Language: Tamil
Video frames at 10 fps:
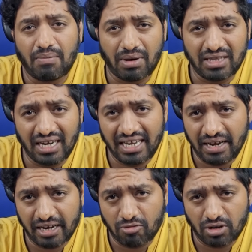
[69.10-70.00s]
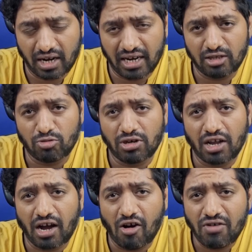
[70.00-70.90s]
பதிலடி ஏன் கொடுக்குறாங்க ஸோ
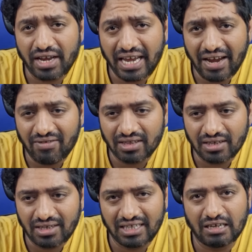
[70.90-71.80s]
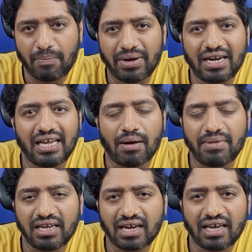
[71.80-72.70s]
நான் அவங்க ஏன் வந்து இதுக்கு பின்னாடி
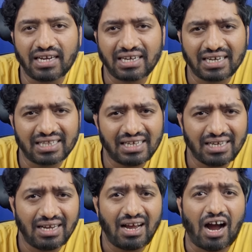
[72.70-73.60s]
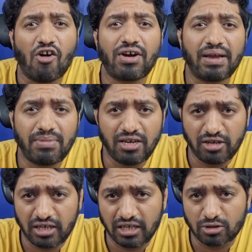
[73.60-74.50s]
அமெரிக்கா இருக்குன்றத அவங்க எப்படி
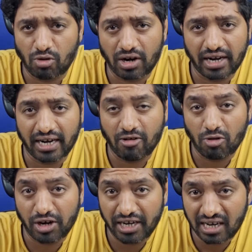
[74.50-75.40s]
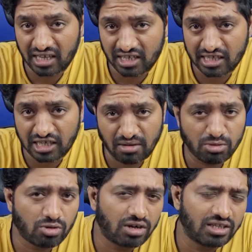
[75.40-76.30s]
சொல்கிறாங்க அவங்களோட இன்டெலிஜென்ஸ்
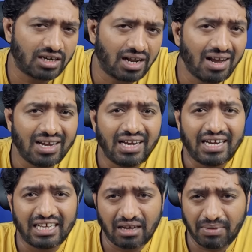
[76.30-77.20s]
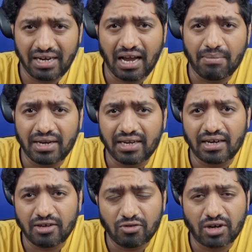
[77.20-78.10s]
இன்னமும் சொல்கிறது என்னென்னா இதுக்கு முன்னாடி அமெரிக்கா
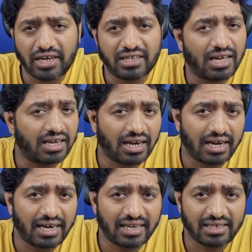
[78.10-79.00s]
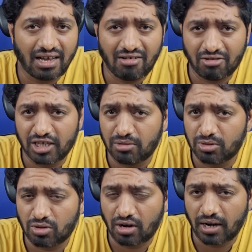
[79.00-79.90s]
உக்ரைன் தான் இருக்கிறாங்கன்றது தான் அவங்க
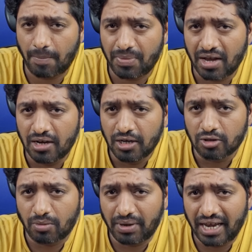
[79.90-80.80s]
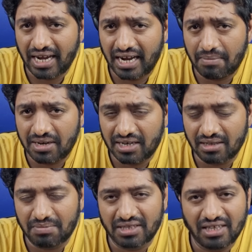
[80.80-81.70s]
இன்னமும் சொல்கிறாங்க ஸோ இப்போ என்ன
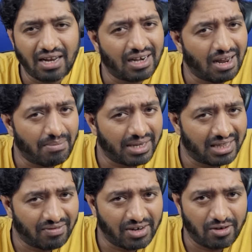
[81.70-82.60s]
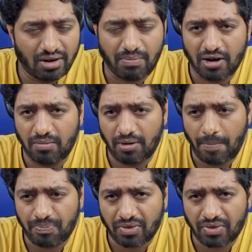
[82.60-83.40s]
அப்படின்றத பற்றி தான் நாம் இந்த வீடியோவில் பார்க்க போகிறோம்